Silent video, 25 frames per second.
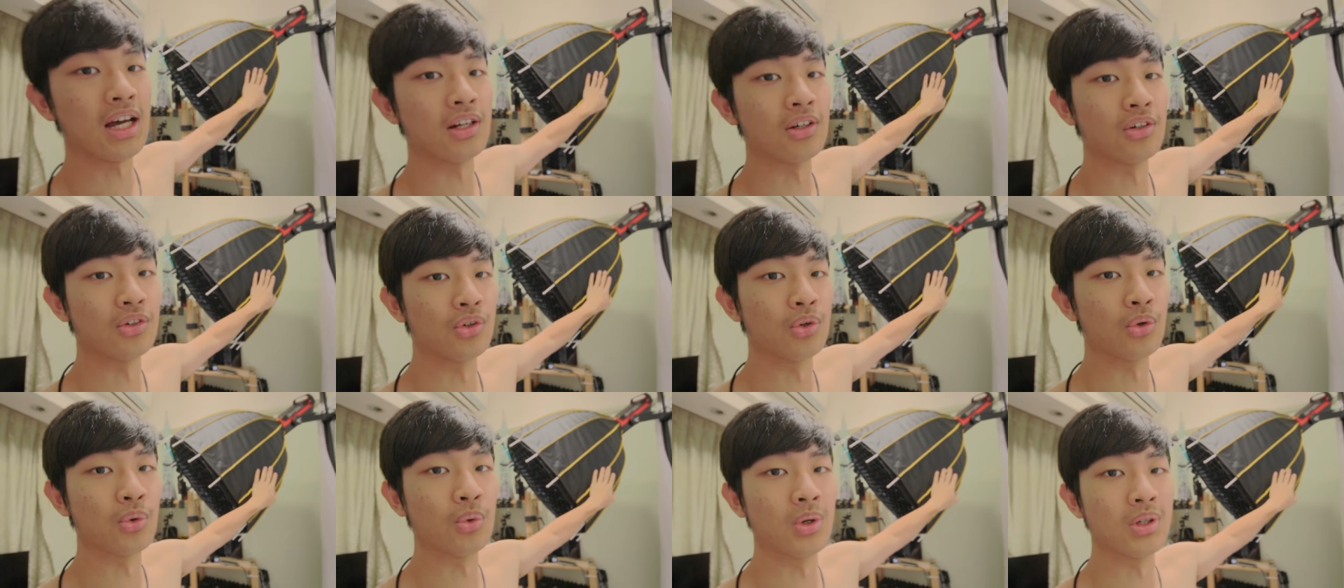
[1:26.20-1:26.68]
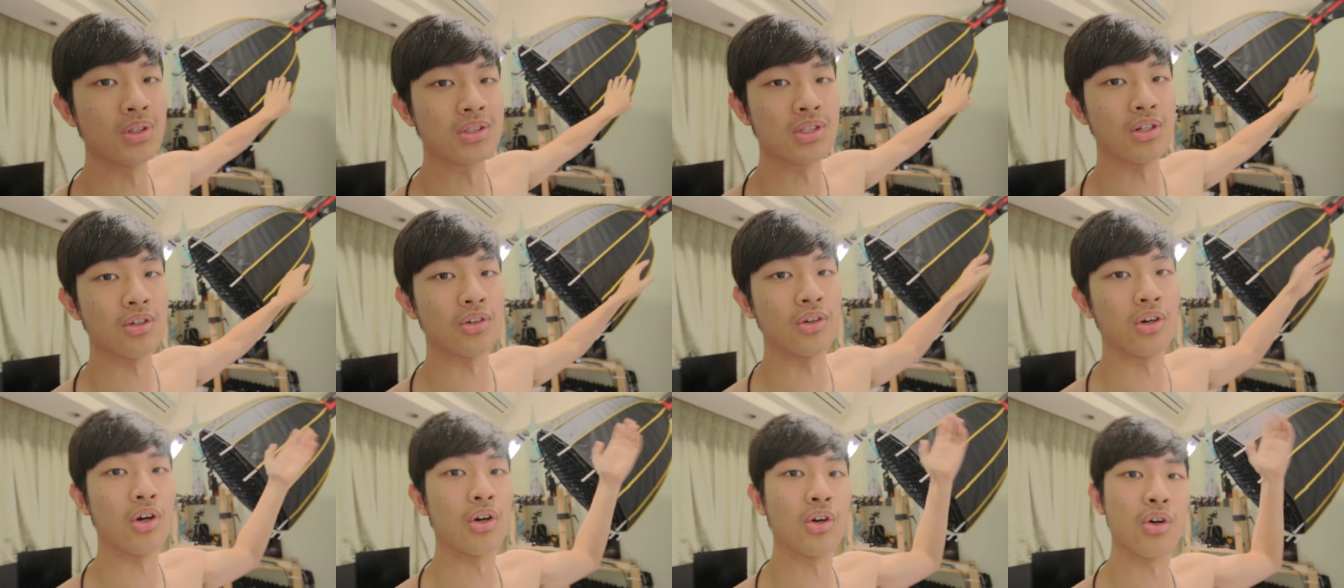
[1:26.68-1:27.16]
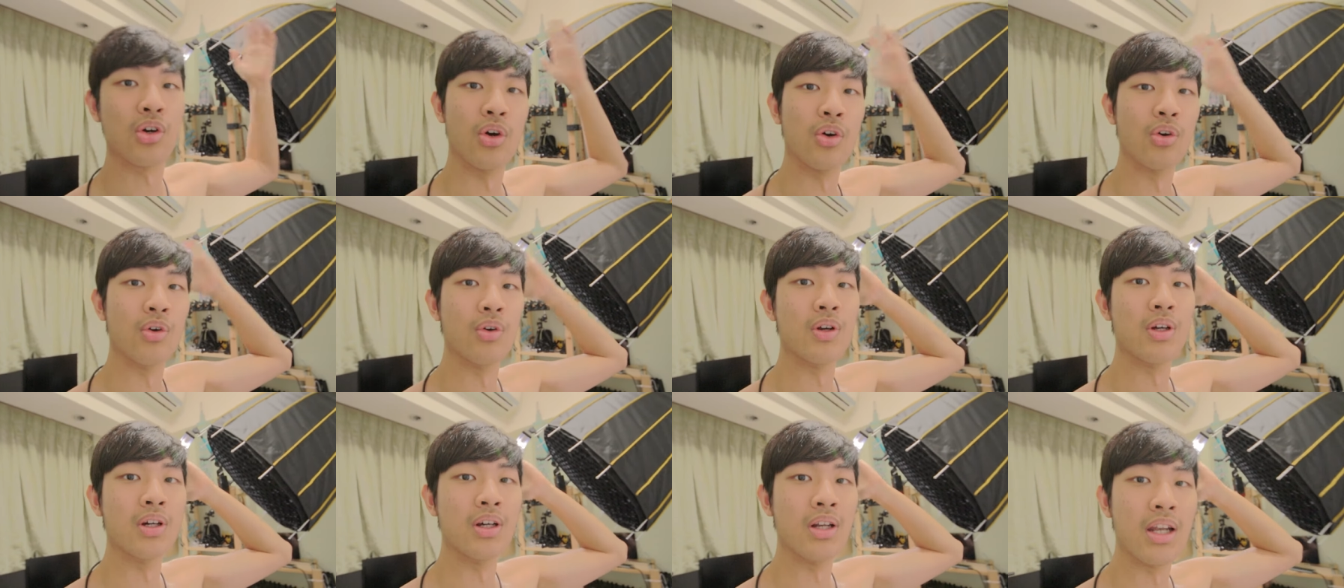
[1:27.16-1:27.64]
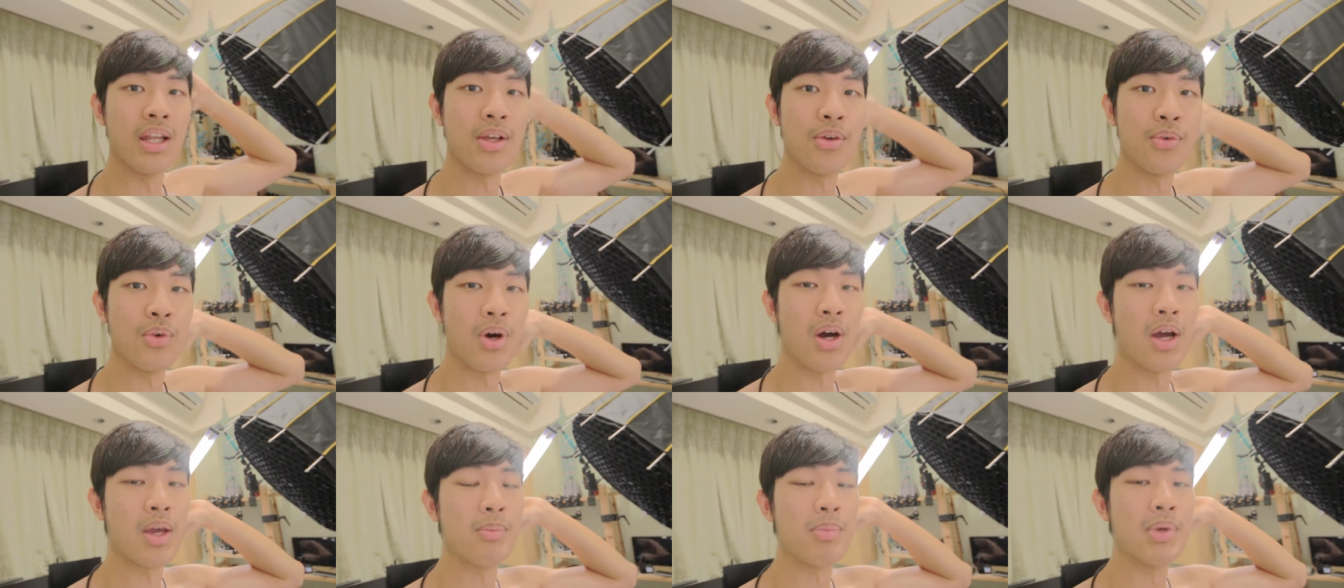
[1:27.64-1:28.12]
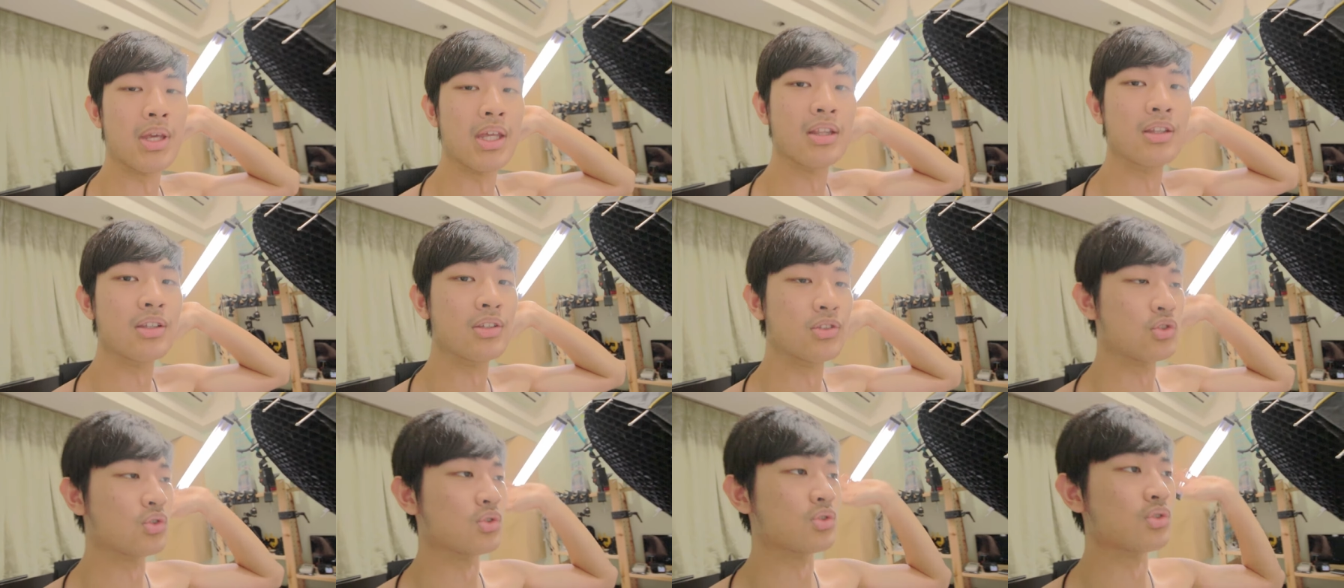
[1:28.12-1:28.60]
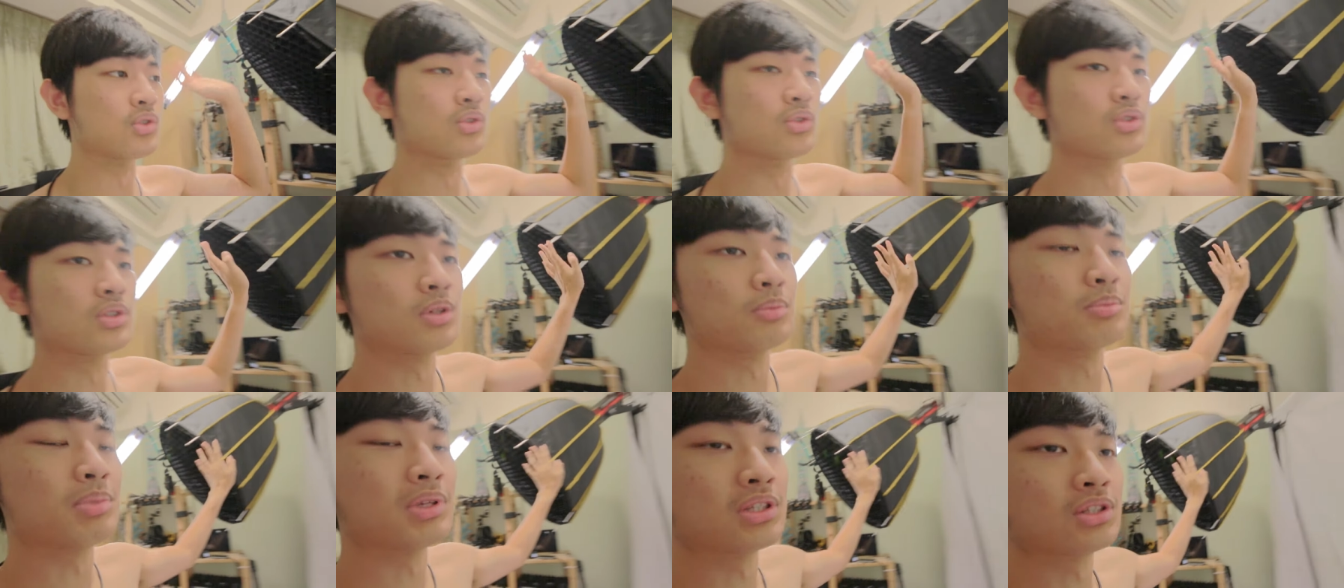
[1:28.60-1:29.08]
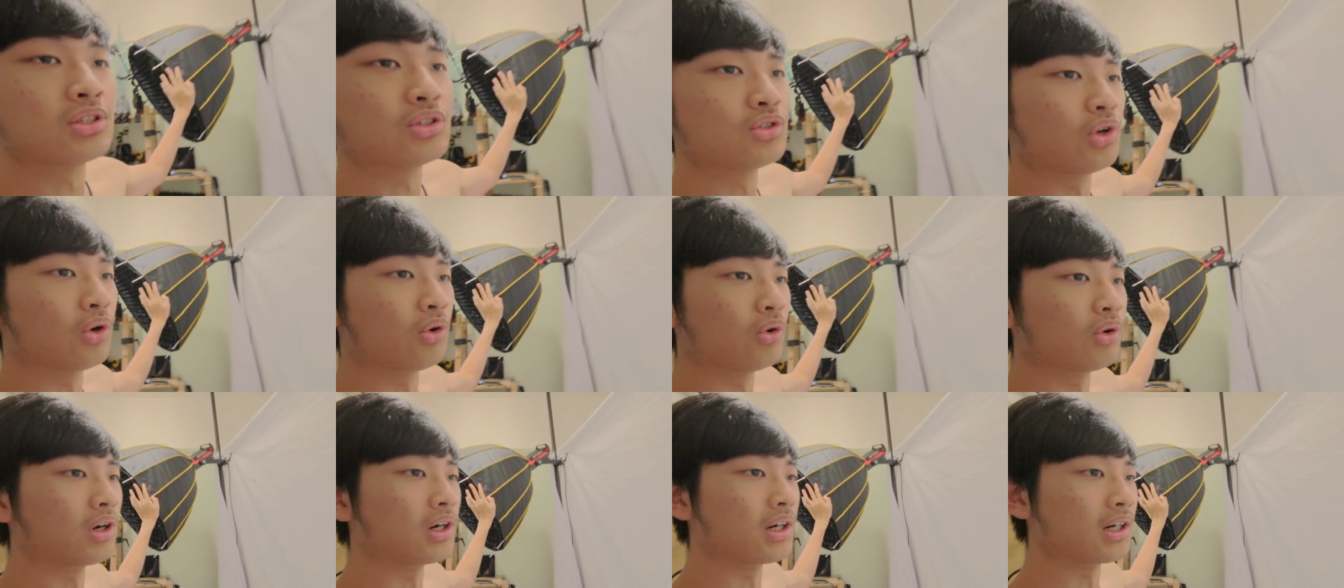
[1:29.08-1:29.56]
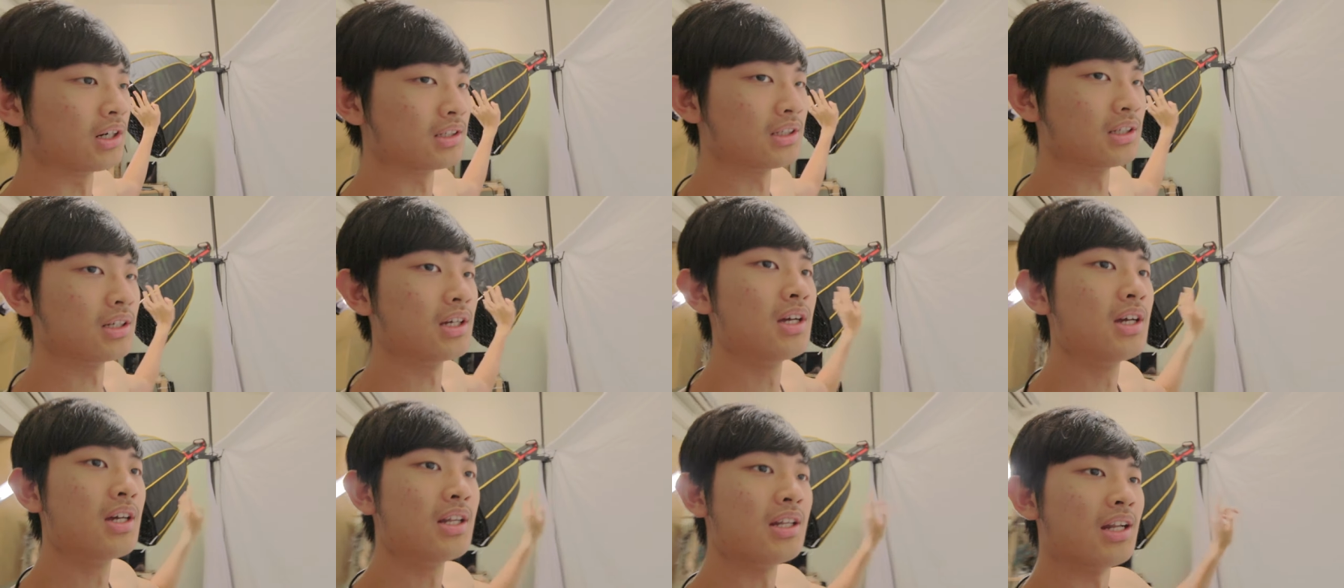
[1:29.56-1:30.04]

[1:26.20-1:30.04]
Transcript: 的柔光罩，然后勾勒另外一边，就是这边是柔和的，